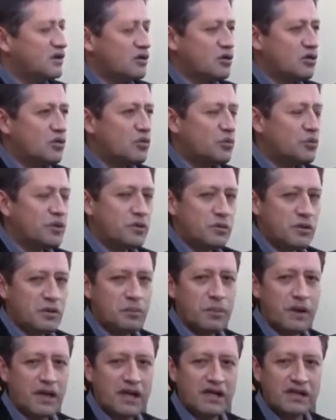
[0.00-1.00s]
con un
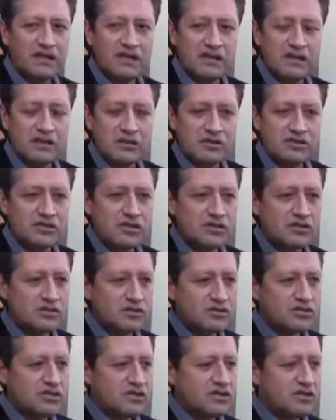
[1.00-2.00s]
primer paquete de
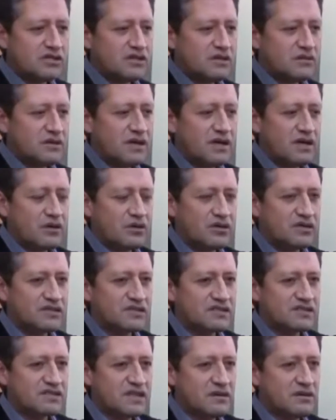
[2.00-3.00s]
280
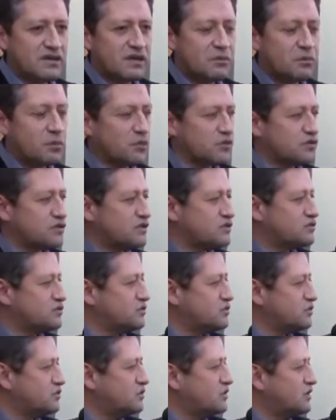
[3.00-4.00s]
trabajadores que estaban en
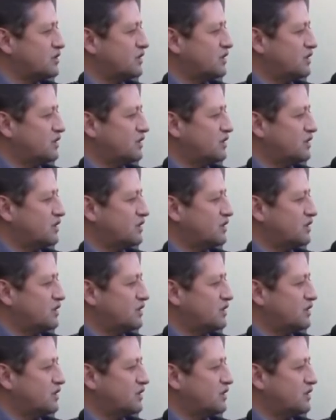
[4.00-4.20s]
proceso